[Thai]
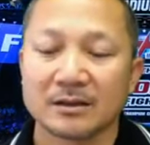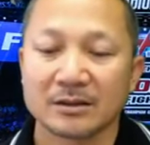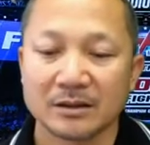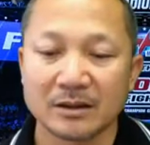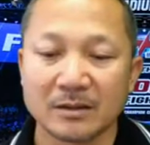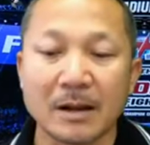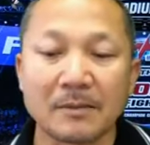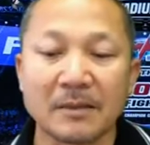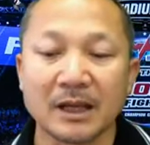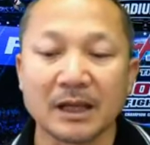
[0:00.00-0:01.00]
เสื้อบาส
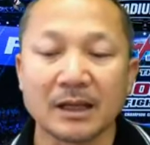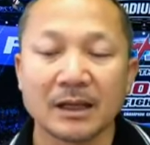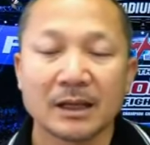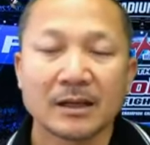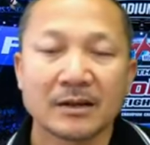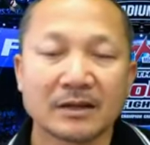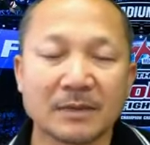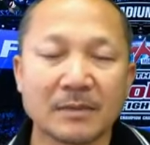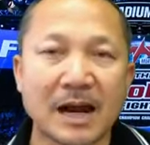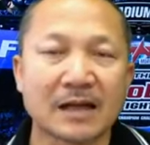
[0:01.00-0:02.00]
มีเสื้อ
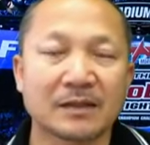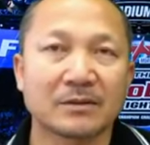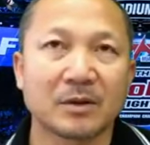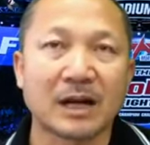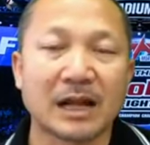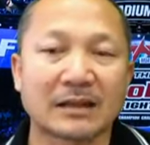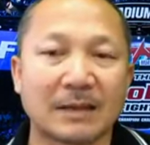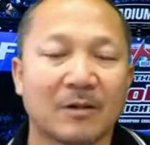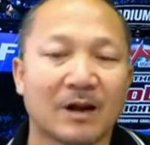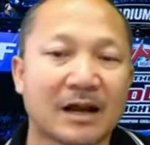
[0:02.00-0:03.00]
บาสตัวละ
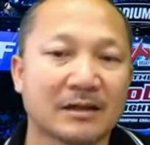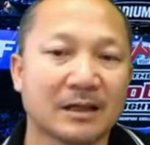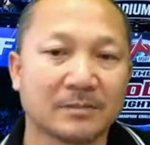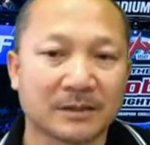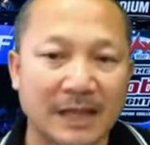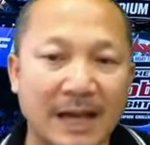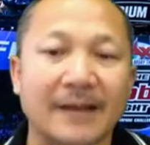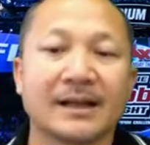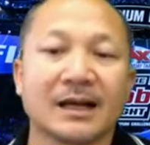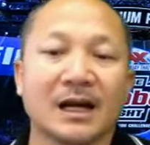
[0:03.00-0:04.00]
350แต่
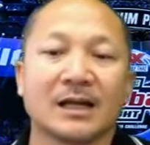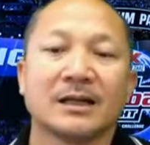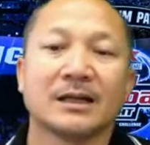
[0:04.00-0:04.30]
ถ้าเกิด